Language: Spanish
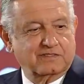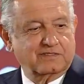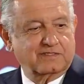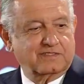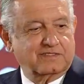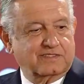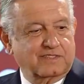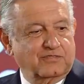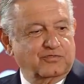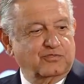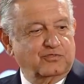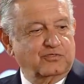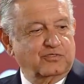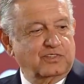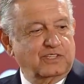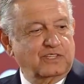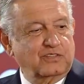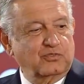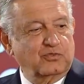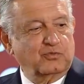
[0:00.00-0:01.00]
está
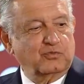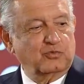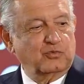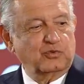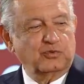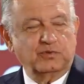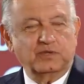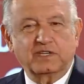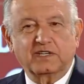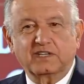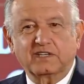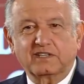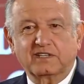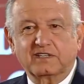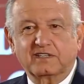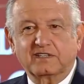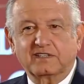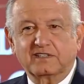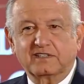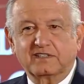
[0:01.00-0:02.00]
funcionando muy bien
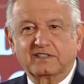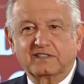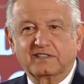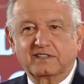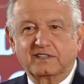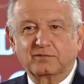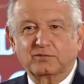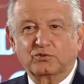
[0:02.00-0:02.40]
el